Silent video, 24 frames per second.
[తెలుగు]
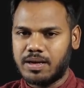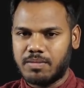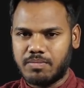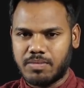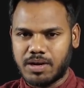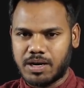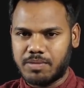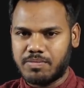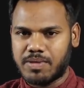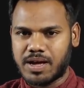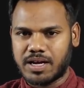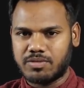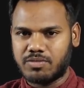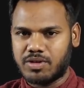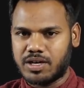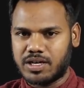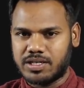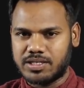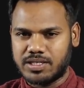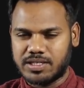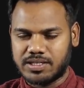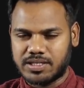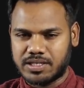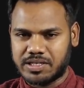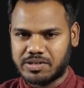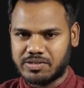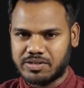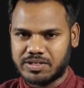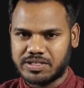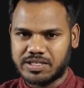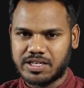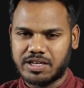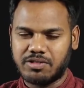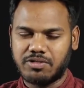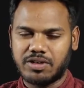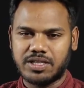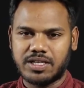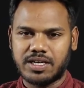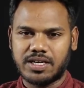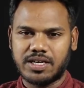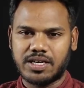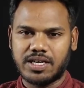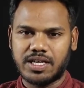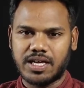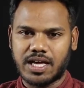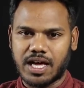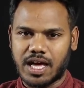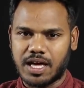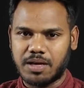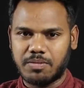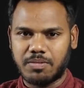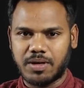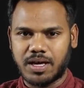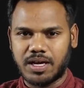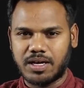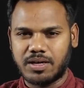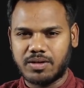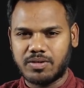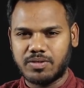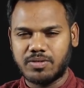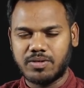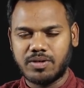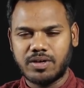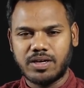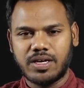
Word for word: బ్లడ్ బ్యాంక్ ద్వారా చేసేటువంటి సేవ అయితే ఏంటి ఐ బ్యాంకు